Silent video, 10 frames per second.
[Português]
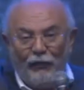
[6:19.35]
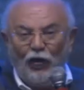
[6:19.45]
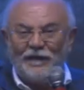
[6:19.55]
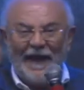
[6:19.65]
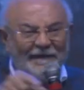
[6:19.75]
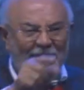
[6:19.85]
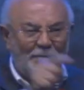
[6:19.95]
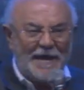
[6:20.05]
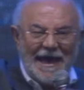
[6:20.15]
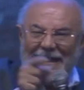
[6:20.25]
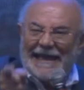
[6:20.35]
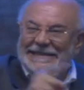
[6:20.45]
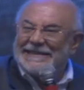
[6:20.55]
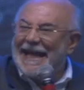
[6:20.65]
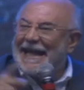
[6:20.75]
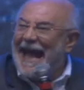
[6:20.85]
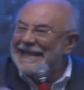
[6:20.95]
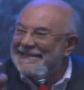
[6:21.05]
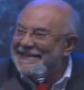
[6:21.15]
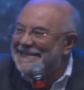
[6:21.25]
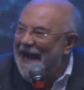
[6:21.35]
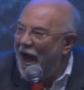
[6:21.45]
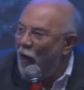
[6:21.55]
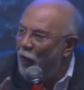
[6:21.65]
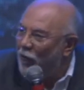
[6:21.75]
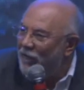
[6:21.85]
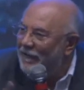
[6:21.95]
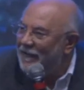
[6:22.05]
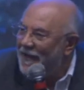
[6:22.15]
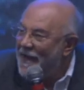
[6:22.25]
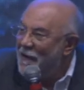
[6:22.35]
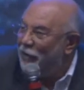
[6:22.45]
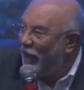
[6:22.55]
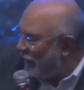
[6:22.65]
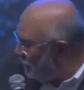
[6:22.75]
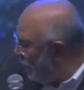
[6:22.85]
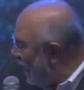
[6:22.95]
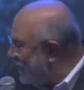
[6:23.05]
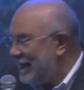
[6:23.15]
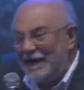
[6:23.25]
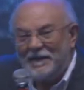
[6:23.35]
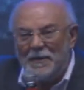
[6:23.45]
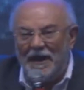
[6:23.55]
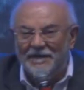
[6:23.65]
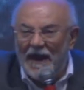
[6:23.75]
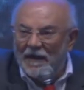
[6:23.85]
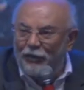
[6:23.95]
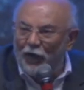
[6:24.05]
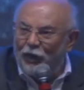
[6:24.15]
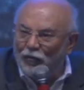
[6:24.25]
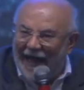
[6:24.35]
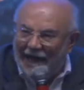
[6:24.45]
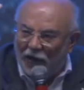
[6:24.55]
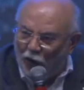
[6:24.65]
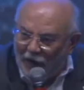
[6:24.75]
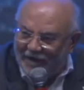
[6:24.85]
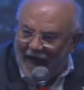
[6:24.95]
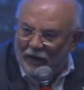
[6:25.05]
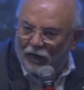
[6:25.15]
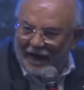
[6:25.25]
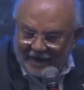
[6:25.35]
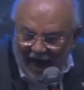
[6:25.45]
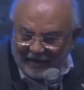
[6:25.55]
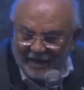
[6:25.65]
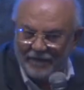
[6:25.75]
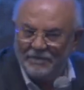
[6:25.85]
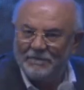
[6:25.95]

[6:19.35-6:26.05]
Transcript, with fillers: Vocês sabiam que este casal faz parte desse ministério que foi fundado há dois séculos atrás?